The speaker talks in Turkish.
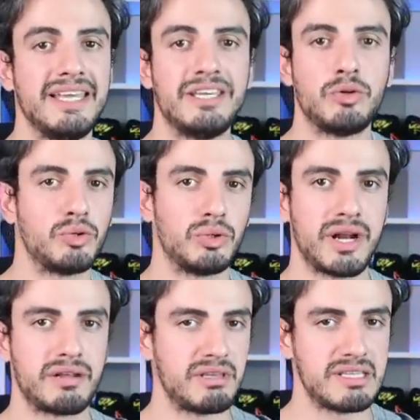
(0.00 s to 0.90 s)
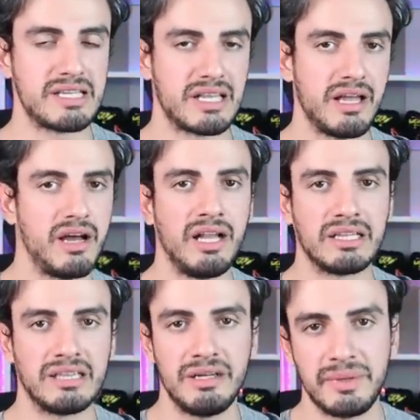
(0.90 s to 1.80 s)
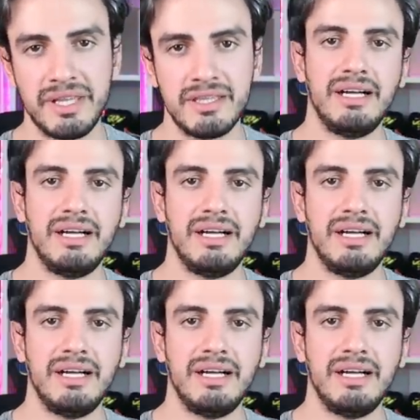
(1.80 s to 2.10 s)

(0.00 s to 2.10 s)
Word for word: iyi kötü olarak kesinlikle algılamayın.